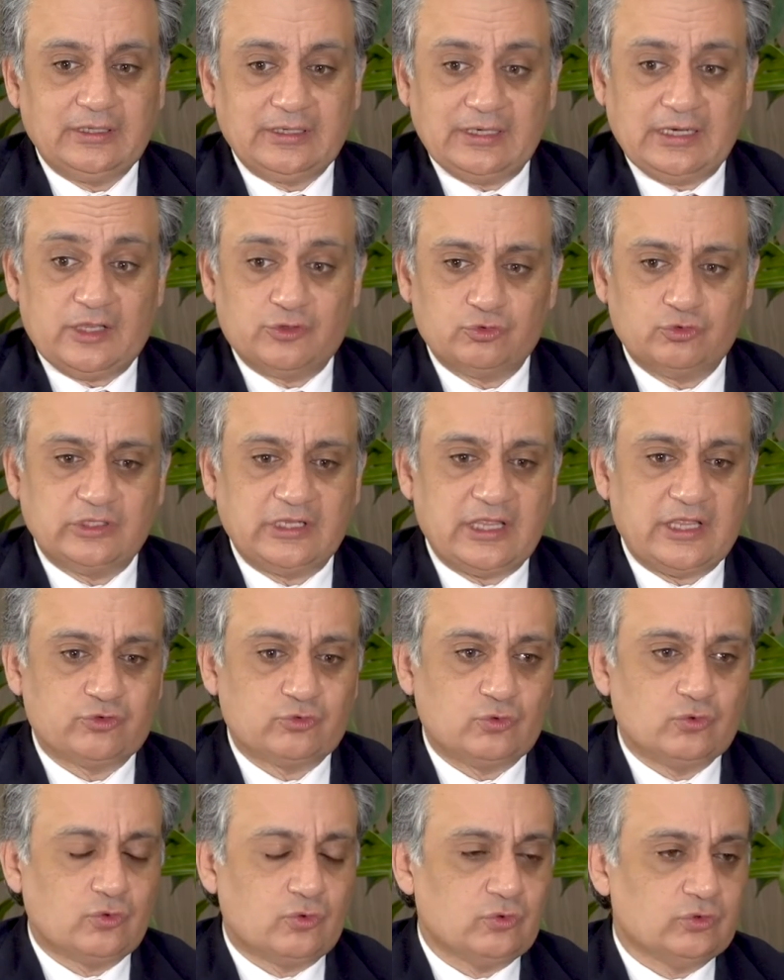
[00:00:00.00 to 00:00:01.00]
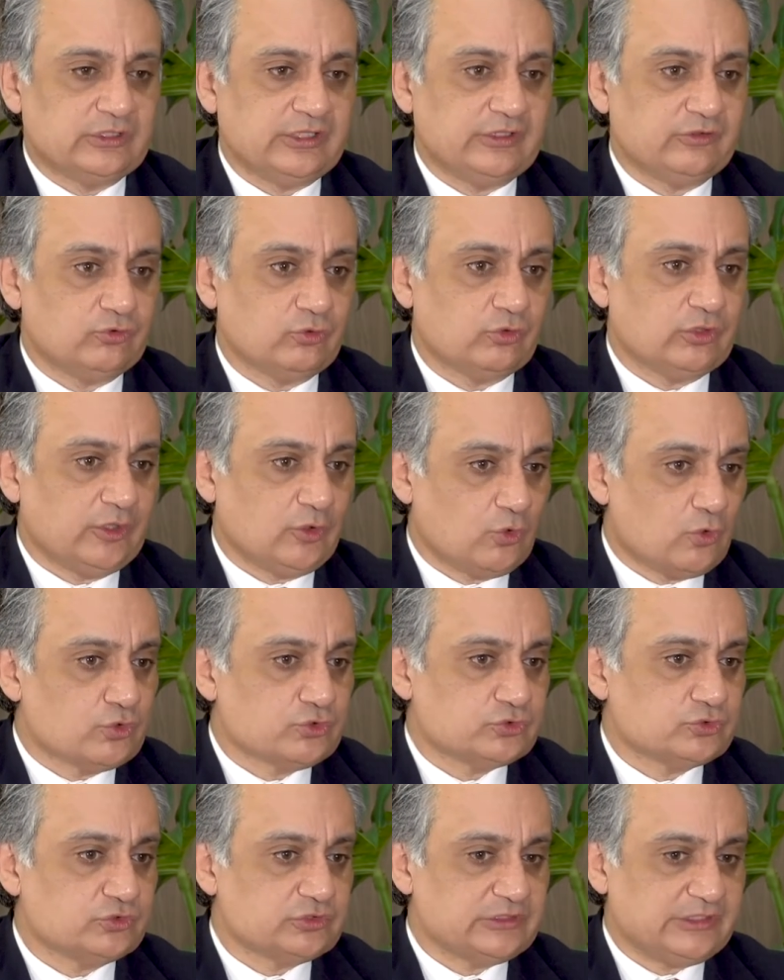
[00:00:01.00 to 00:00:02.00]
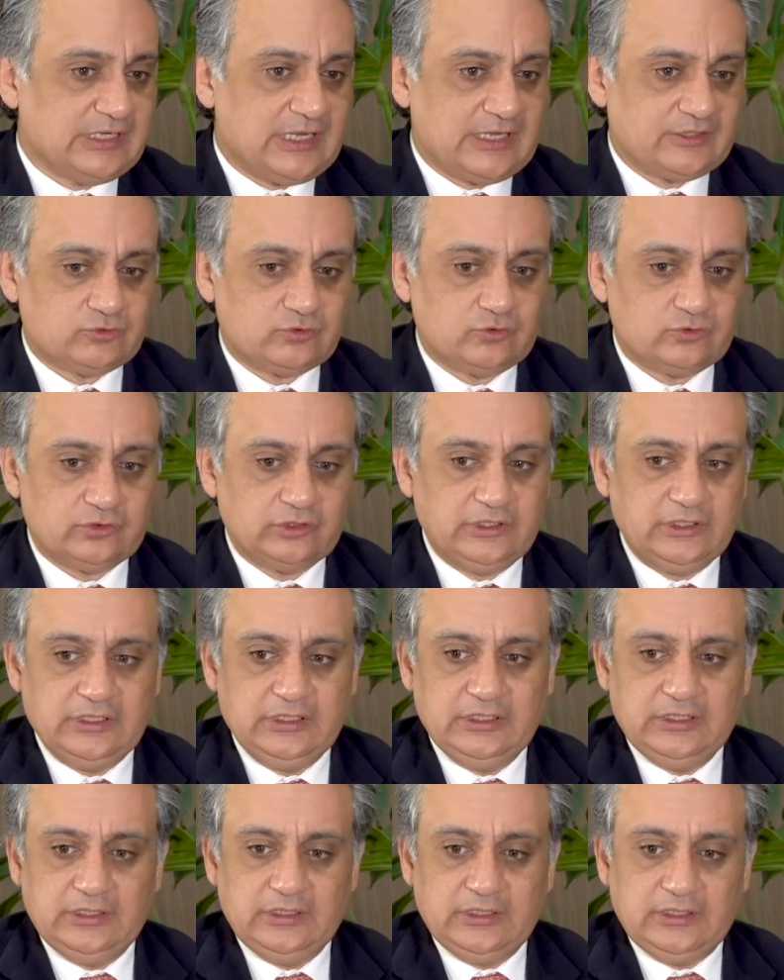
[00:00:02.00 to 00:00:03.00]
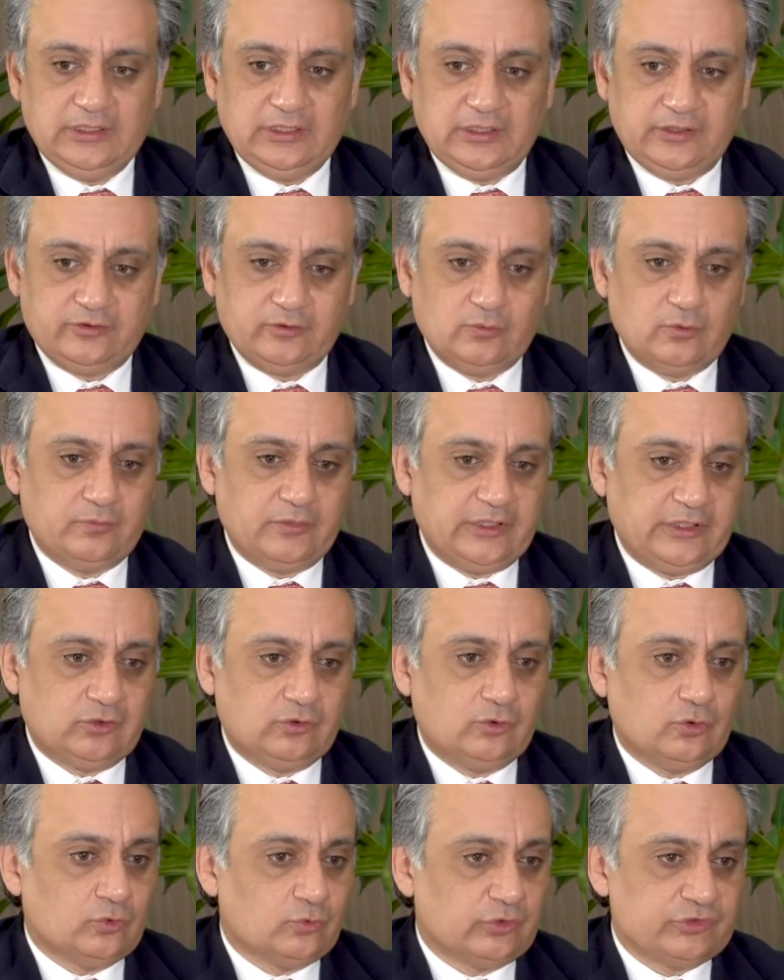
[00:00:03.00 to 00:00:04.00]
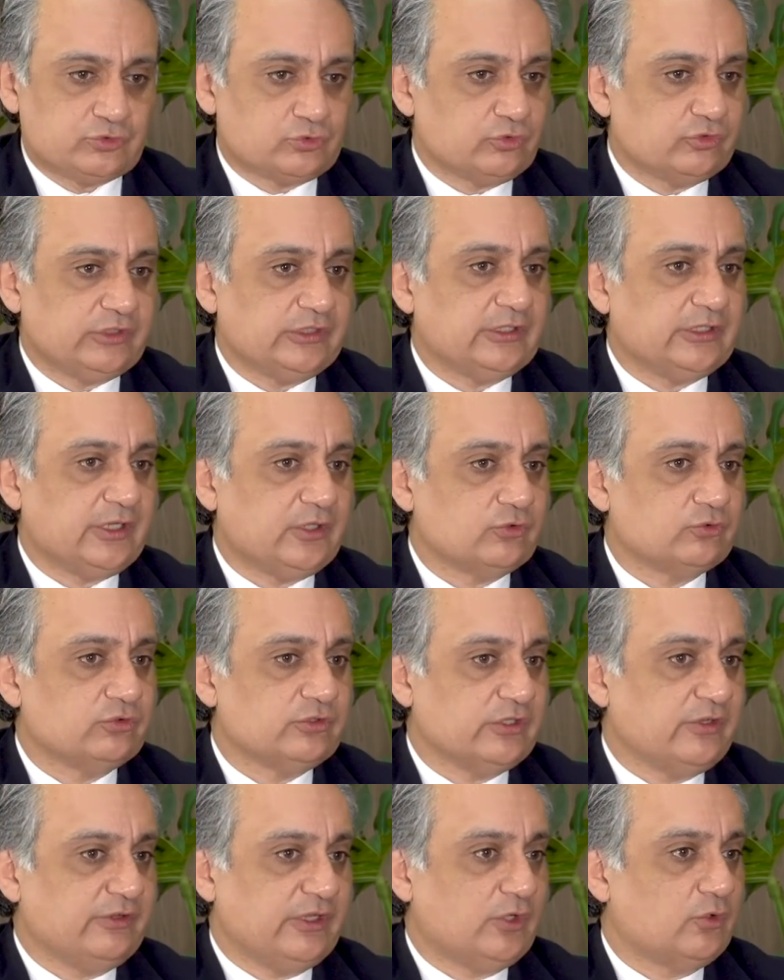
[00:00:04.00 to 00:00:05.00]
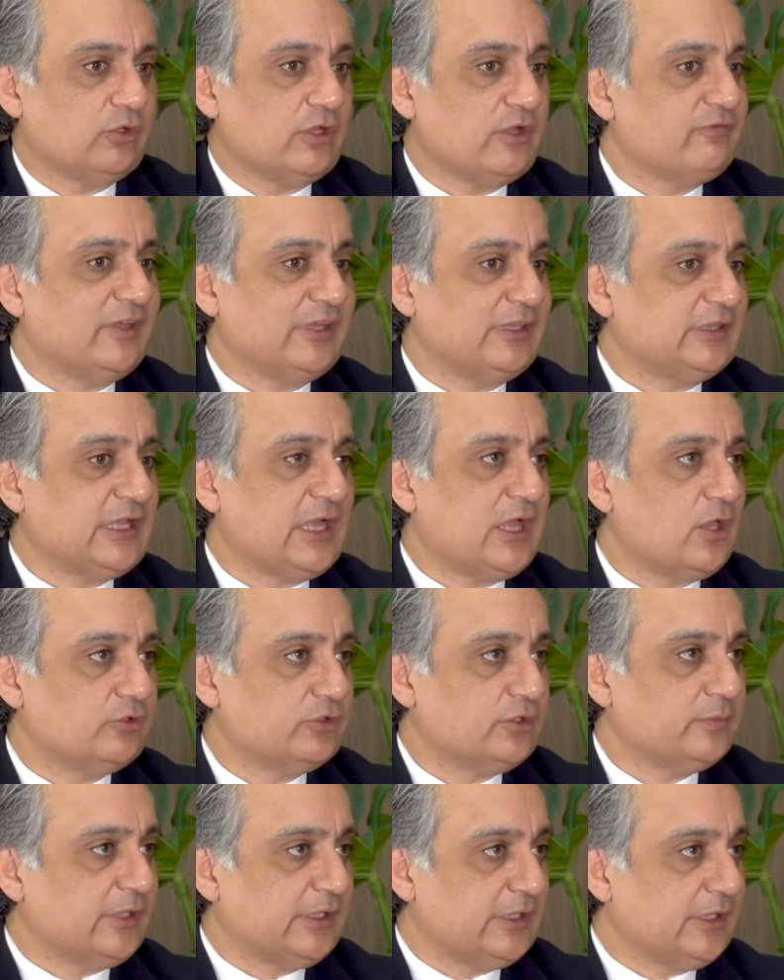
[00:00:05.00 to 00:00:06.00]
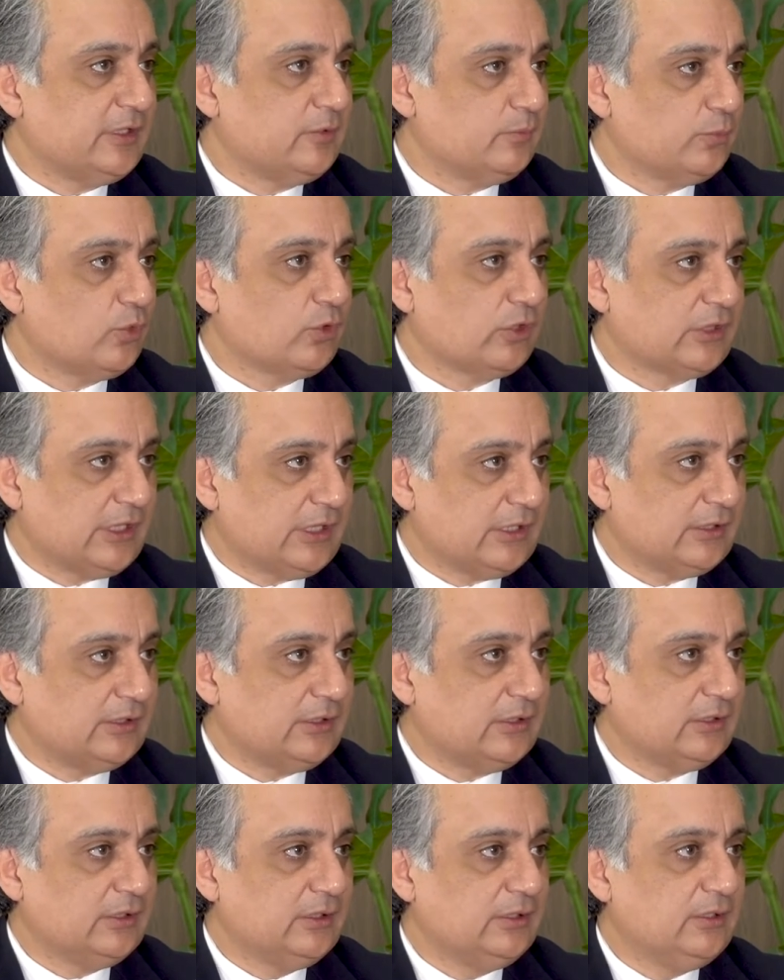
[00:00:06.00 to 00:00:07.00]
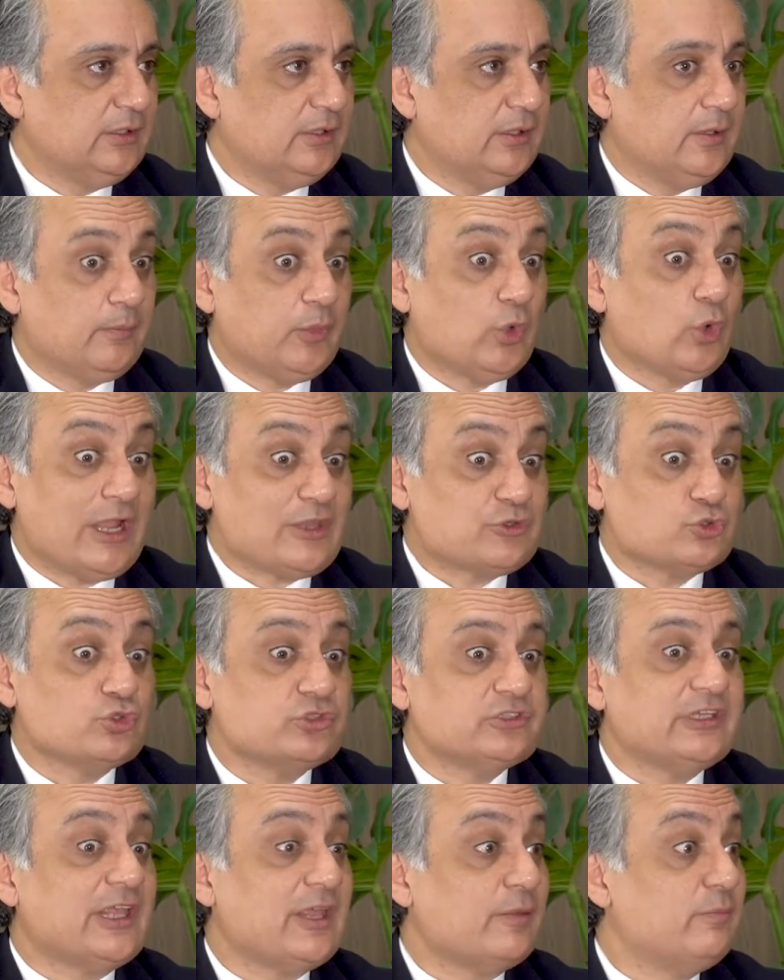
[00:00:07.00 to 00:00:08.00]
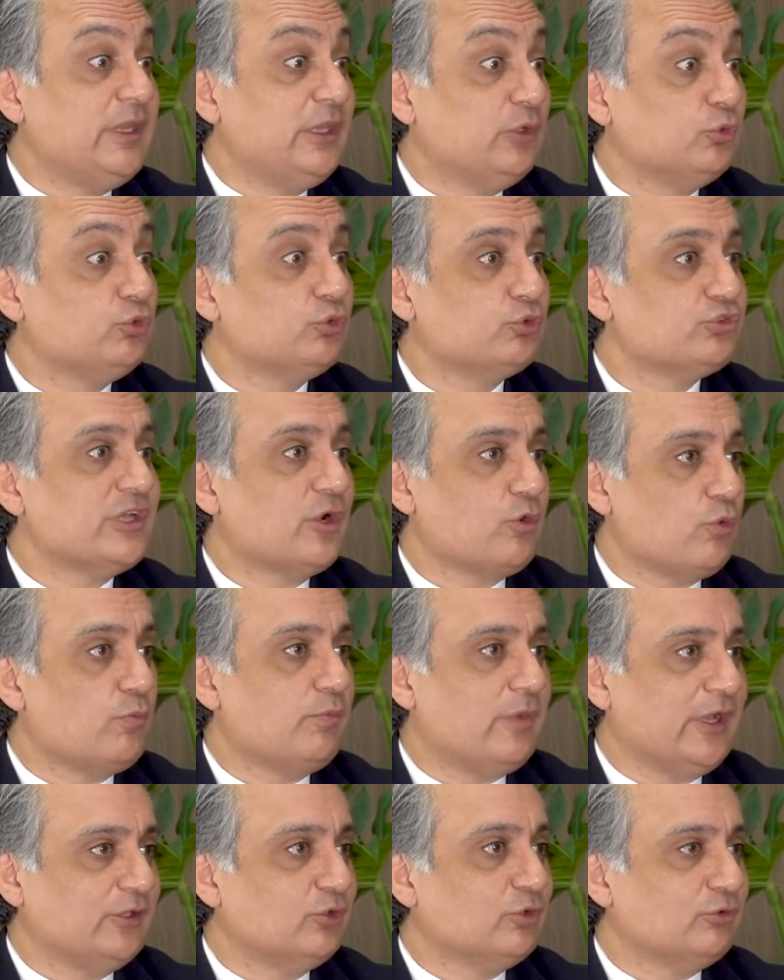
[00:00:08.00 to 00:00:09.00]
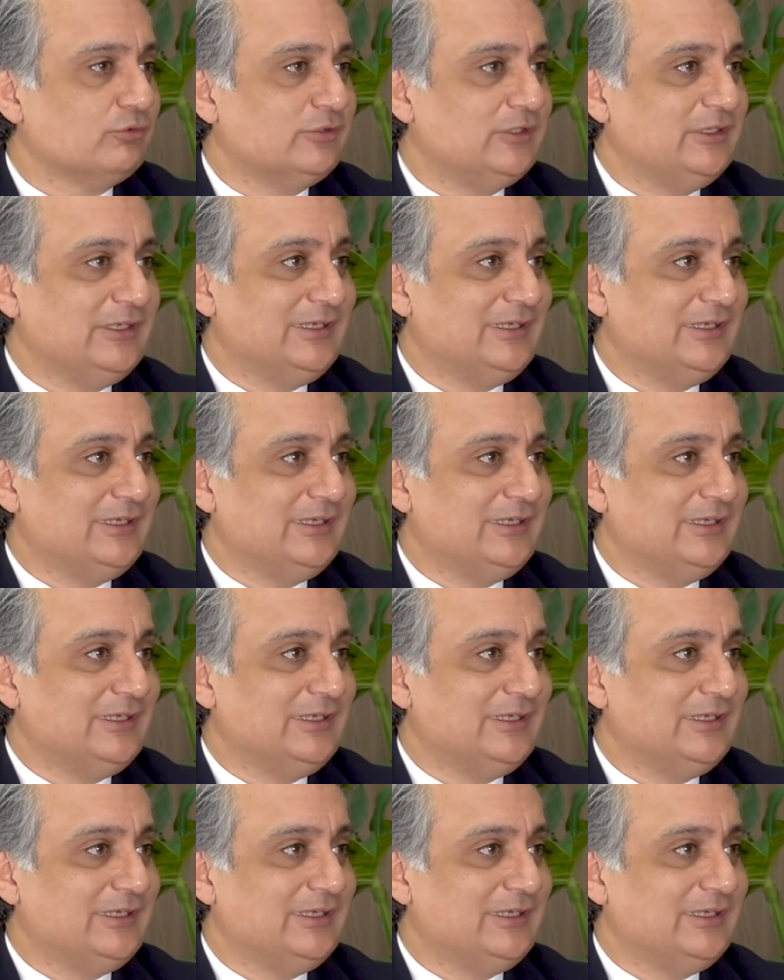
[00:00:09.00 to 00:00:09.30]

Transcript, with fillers: relacionadas con contención de costos y gastos, en ese momento nuestros ingresos se vieron afectados de manera importante, pero la sociedad vino y nos acompañó.